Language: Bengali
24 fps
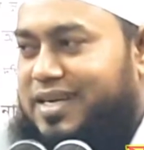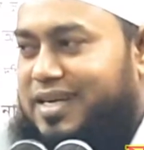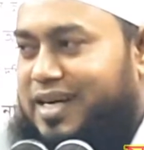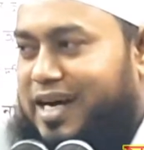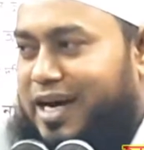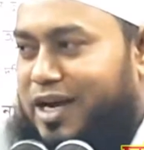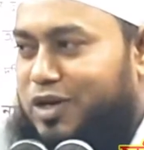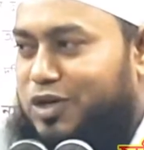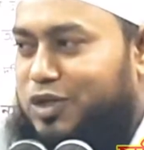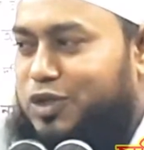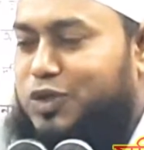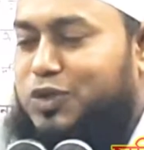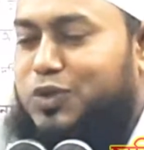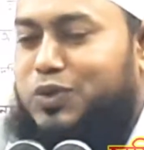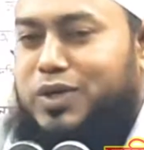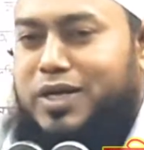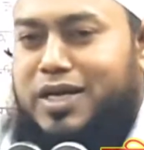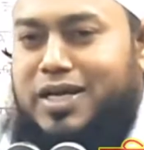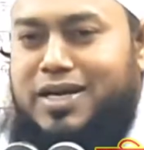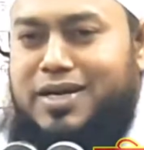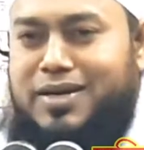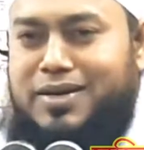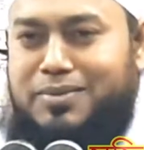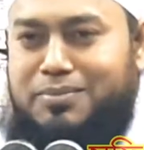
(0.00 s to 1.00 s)
কারণ
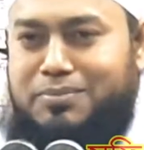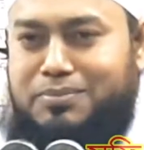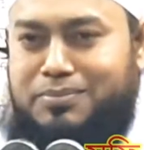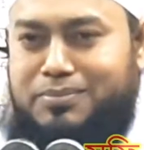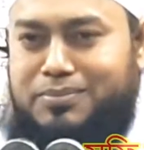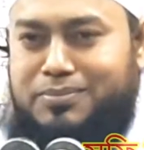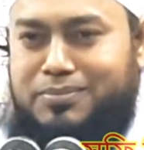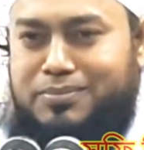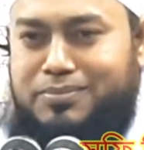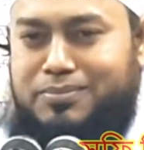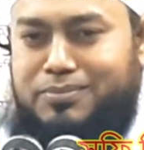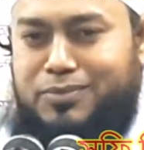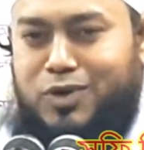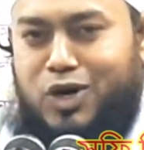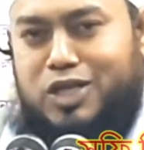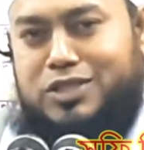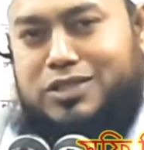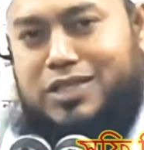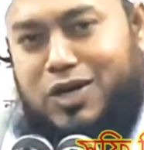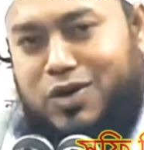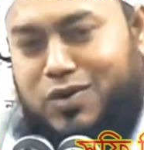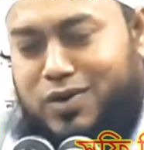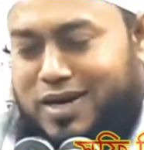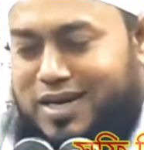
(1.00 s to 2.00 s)
সুরের
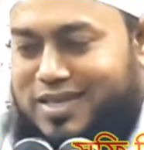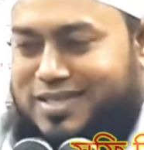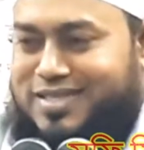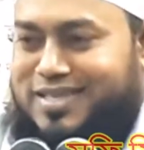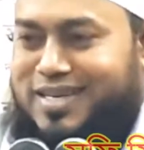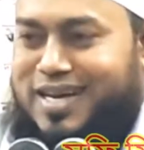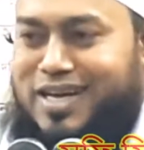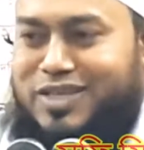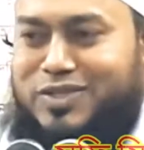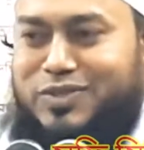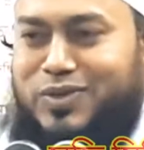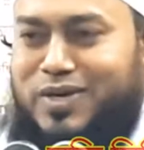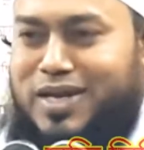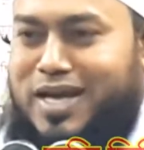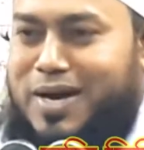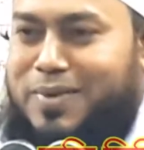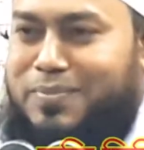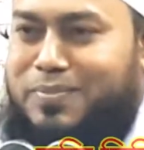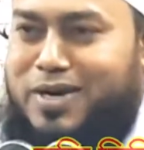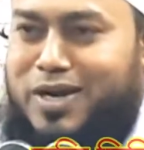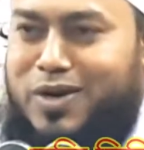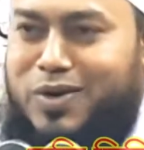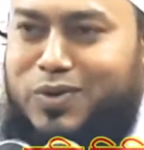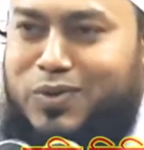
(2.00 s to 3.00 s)
বক্তাও আছে আসলে
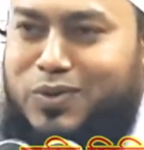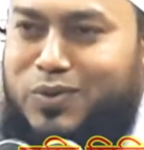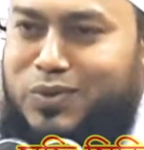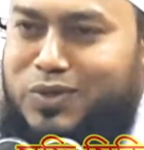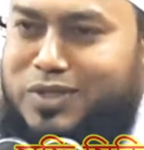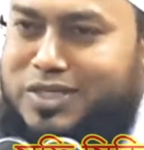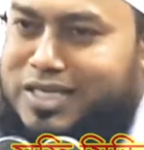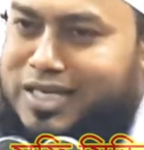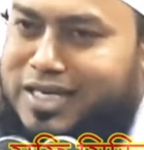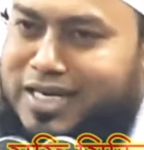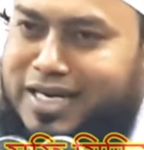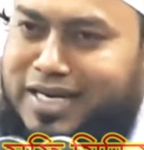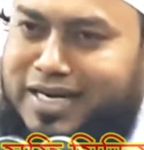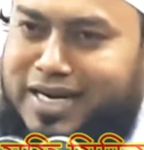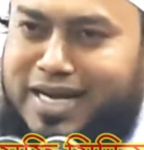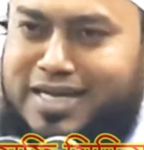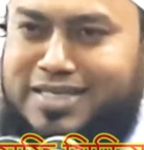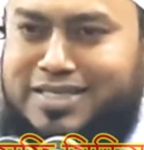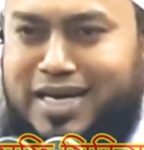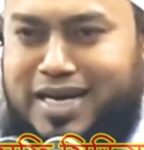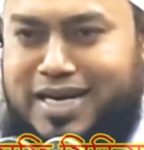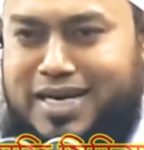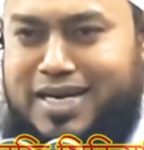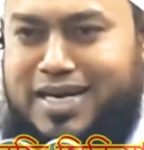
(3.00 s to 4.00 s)
আমরা ওগুলো শিখি নাই
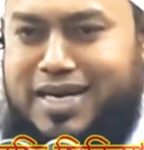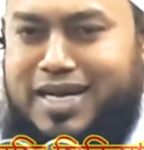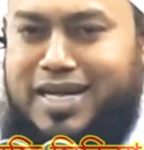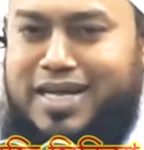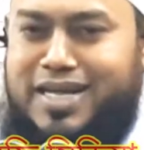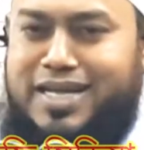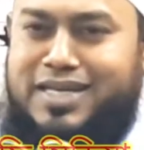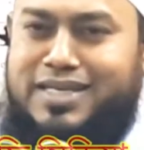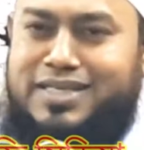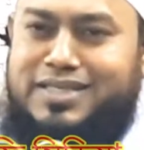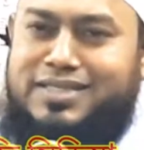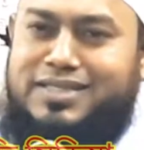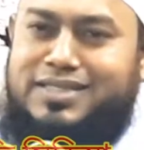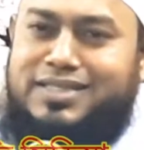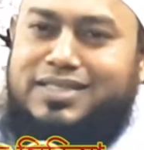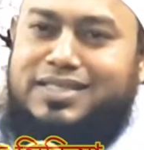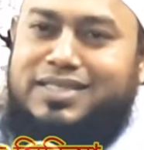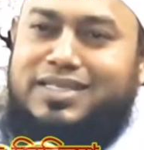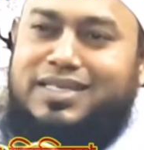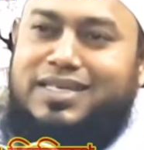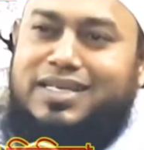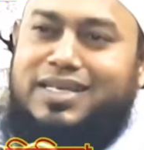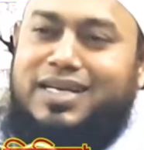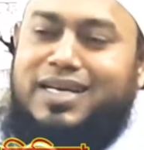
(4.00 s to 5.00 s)
জানি নাই
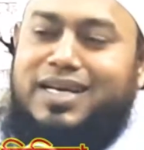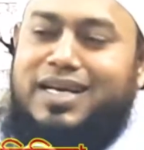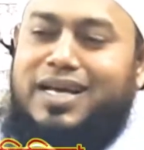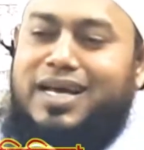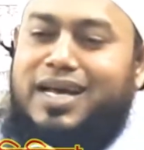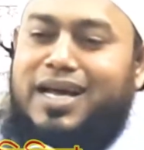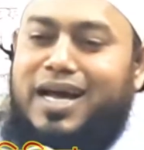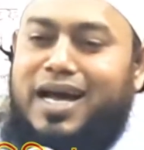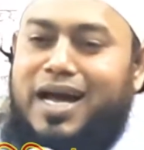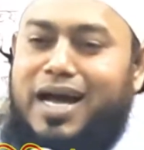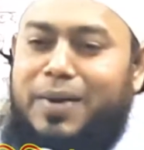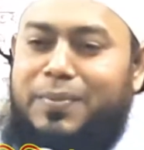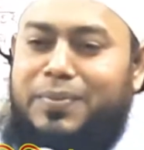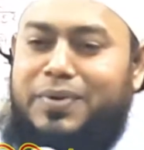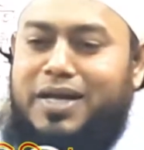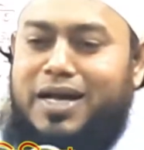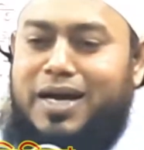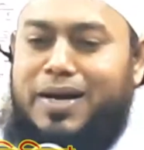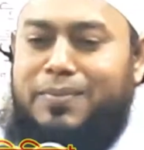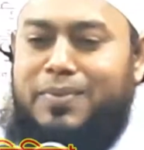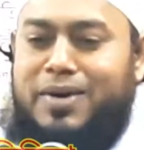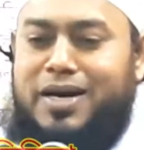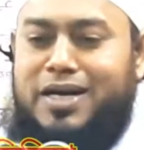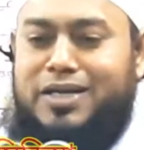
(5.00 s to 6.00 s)
আমি
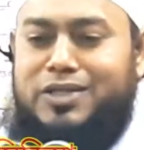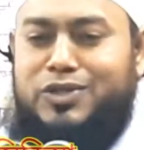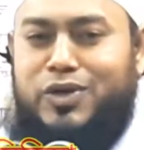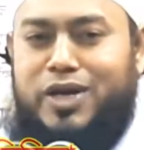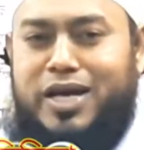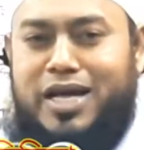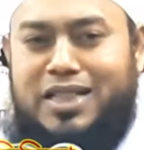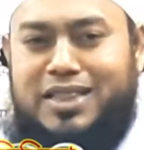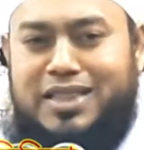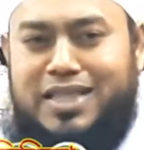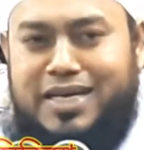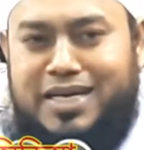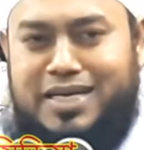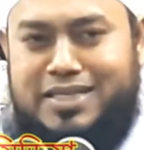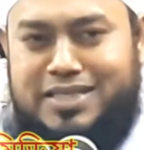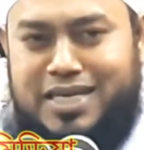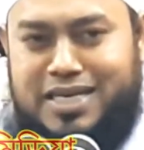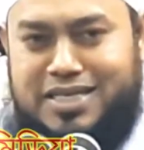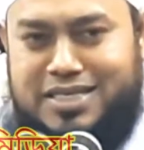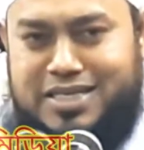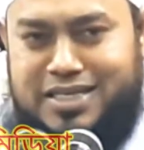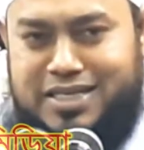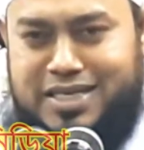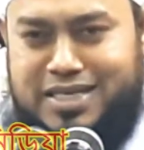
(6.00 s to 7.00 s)
আমার দয়াল থেকে
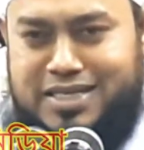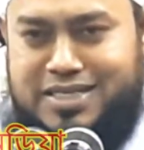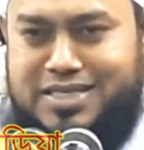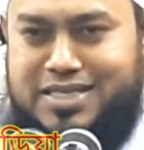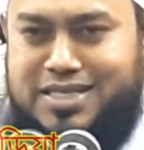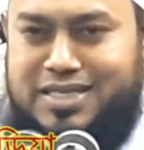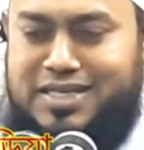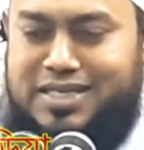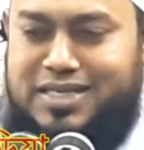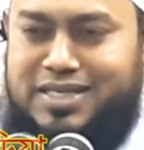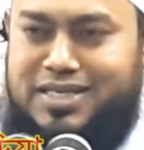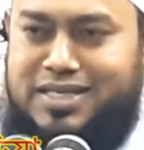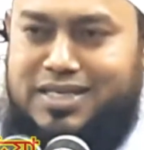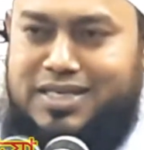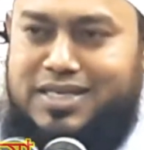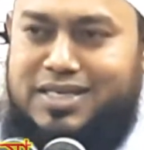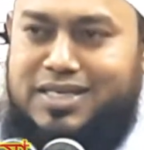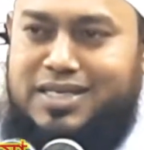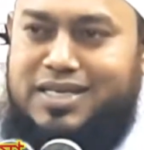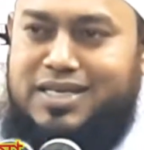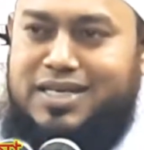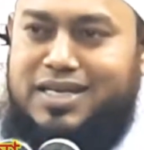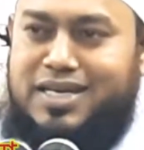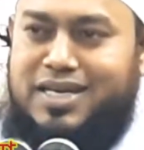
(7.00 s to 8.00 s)
যা শিখেছি
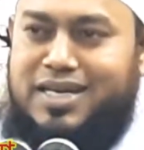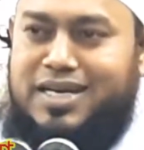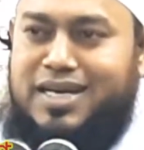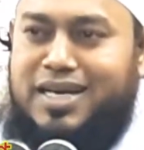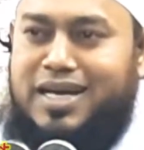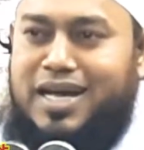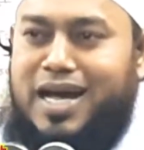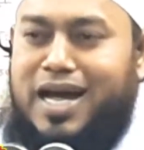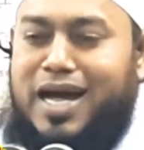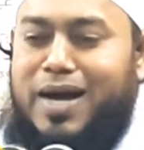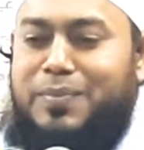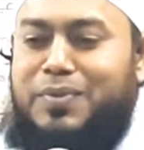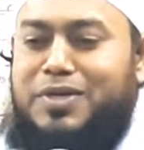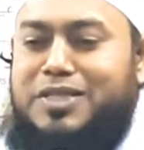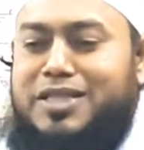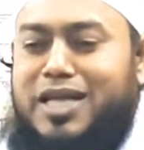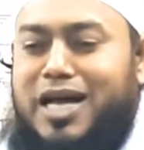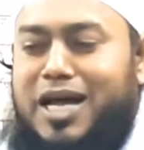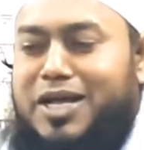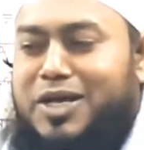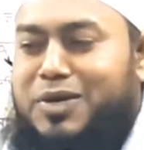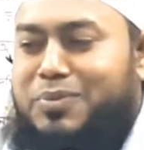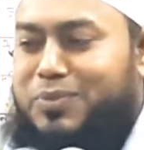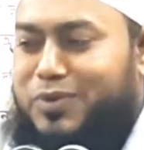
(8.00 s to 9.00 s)
আমি
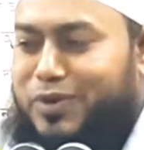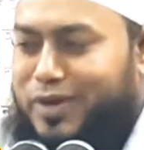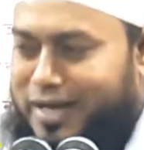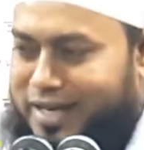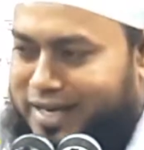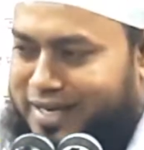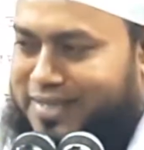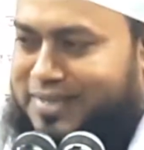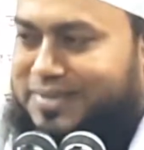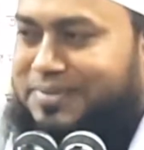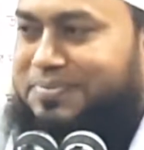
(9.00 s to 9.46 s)
তাই বলি